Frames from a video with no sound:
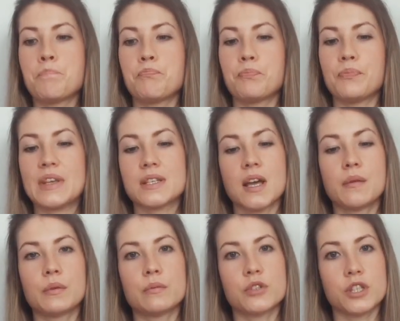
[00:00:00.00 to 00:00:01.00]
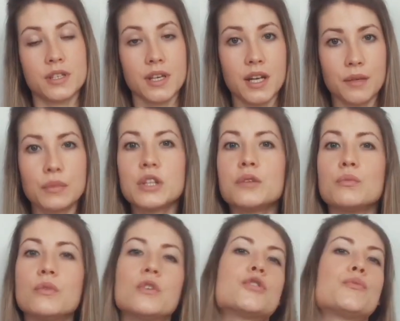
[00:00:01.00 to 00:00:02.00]
на самом же деле мы не
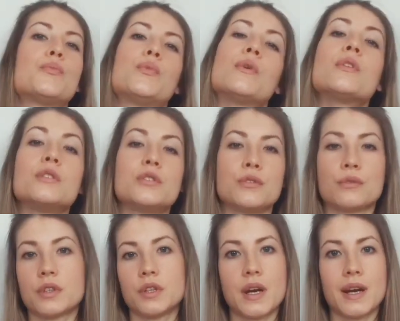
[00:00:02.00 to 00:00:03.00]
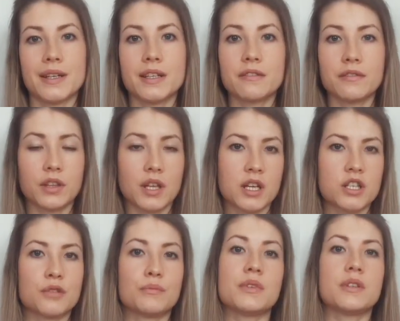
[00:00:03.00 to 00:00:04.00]
можем полностью контролировать
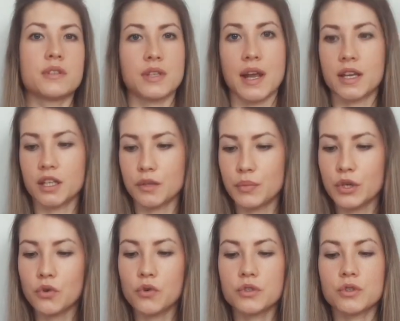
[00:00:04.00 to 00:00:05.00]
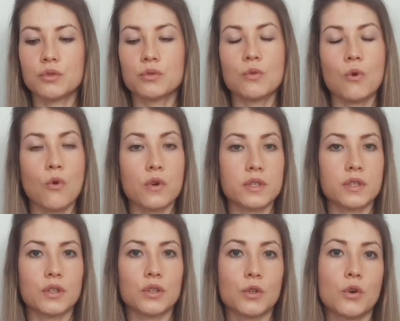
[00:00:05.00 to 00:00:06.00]
наши мысли, они приходят и
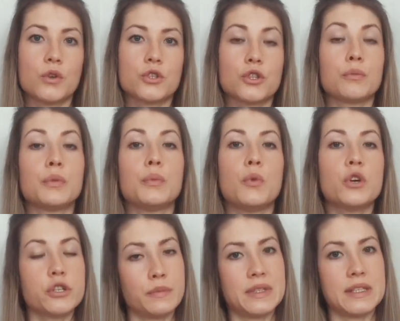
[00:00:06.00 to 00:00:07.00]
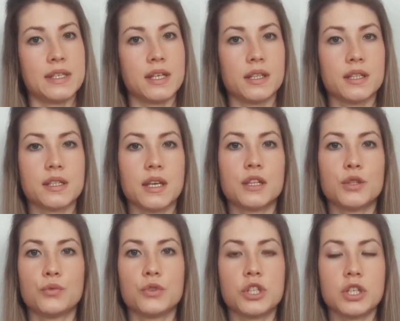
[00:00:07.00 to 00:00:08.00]
уходят, но что мы можем сделать,
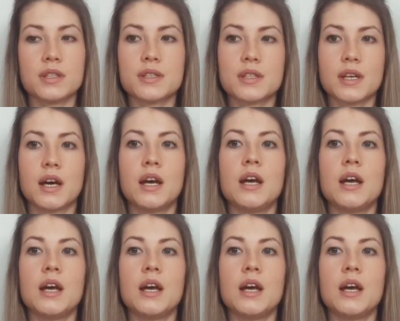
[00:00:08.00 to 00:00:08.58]
это учиться